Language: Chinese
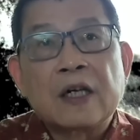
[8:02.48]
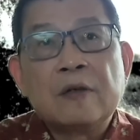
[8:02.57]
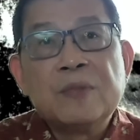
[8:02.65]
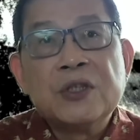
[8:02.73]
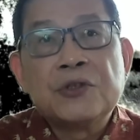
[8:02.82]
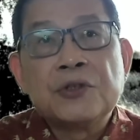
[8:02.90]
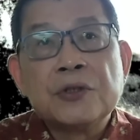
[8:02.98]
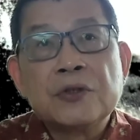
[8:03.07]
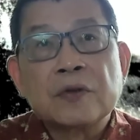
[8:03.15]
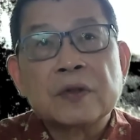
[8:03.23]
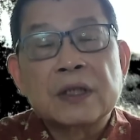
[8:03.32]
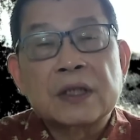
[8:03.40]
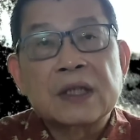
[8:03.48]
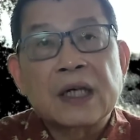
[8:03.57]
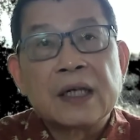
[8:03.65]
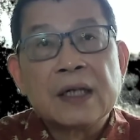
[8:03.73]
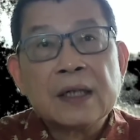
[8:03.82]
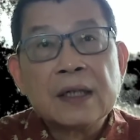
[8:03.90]
人民群众的热
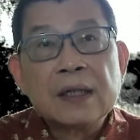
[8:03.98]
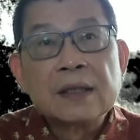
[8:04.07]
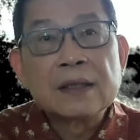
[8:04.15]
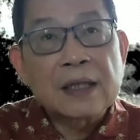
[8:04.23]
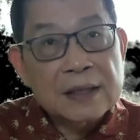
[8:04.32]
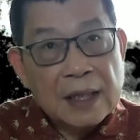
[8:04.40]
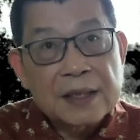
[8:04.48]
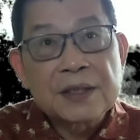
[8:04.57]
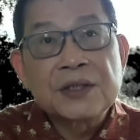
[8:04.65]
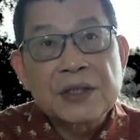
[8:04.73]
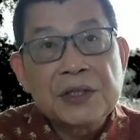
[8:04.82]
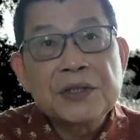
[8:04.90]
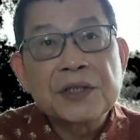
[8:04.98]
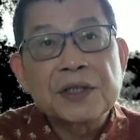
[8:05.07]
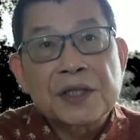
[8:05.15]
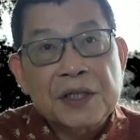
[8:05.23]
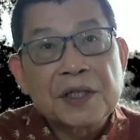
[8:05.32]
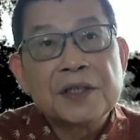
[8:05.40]
爱，那才是真正
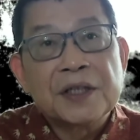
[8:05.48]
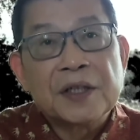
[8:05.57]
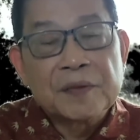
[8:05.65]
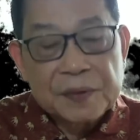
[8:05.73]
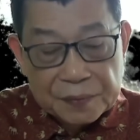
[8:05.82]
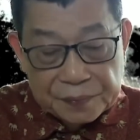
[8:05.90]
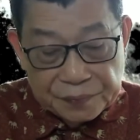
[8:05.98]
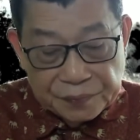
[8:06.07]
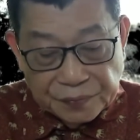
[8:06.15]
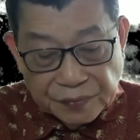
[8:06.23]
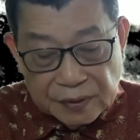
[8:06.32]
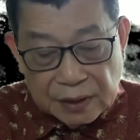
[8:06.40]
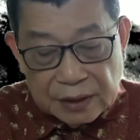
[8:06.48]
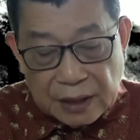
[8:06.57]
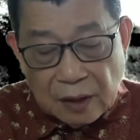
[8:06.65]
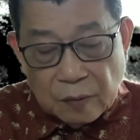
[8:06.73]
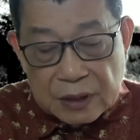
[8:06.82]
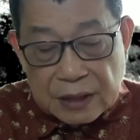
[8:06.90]
的生日礼物。
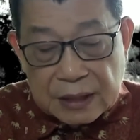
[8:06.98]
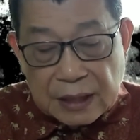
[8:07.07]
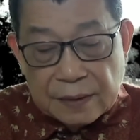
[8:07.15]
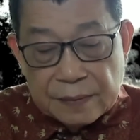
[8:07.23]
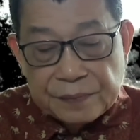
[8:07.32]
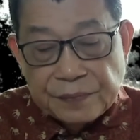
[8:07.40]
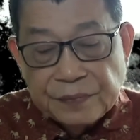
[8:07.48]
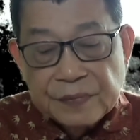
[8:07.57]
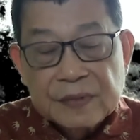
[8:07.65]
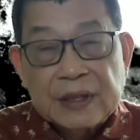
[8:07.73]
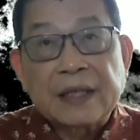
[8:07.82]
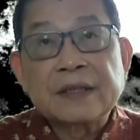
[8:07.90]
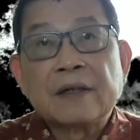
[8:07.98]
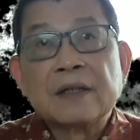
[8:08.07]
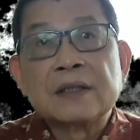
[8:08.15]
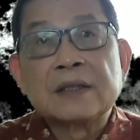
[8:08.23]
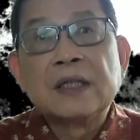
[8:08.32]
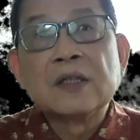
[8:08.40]
德国之声谈到
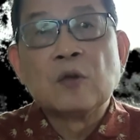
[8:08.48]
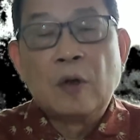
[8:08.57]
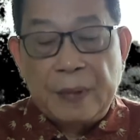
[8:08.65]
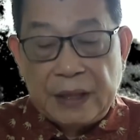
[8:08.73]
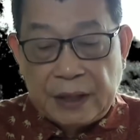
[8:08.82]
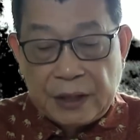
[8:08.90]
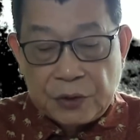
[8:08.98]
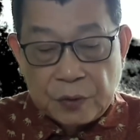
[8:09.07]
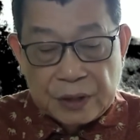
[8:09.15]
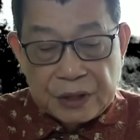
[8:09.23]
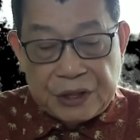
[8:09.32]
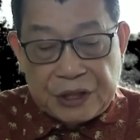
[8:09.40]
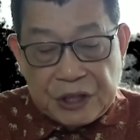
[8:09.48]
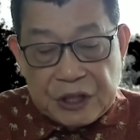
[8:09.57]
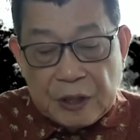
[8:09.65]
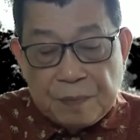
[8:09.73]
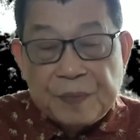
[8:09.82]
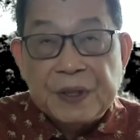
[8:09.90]
了德国媒体说的习
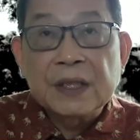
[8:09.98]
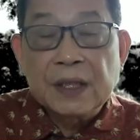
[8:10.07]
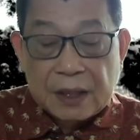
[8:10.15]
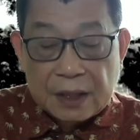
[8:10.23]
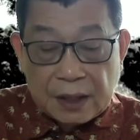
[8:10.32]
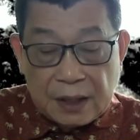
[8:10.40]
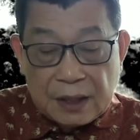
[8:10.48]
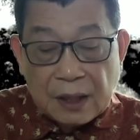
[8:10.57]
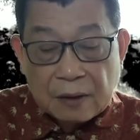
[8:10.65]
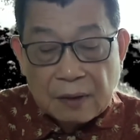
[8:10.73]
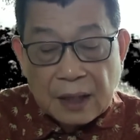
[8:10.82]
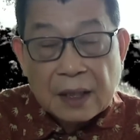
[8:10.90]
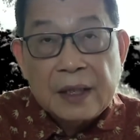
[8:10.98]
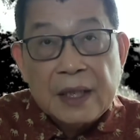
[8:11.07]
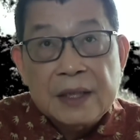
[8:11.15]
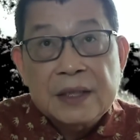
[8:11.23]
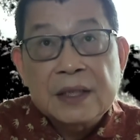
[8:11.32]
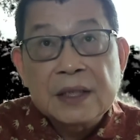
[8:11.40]
近平何以要让
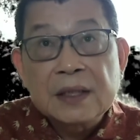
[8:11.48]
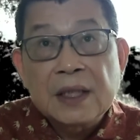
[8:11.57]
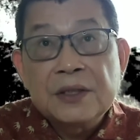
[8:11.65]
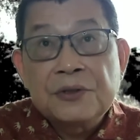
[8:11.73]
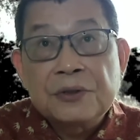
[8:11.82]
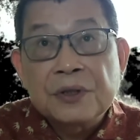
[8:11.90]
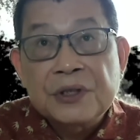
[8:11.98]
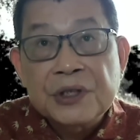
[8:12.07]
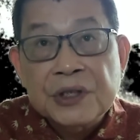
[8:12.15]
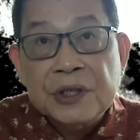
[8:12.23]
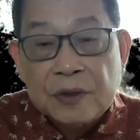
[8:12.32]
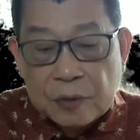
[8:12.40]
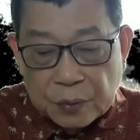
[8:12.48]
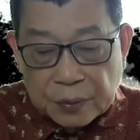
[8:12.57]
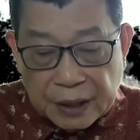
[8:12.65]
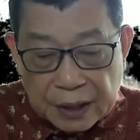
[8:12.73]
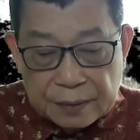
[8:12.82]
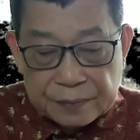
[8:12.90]
年轻人学习吃苦
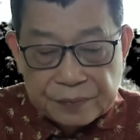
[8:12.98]
呢？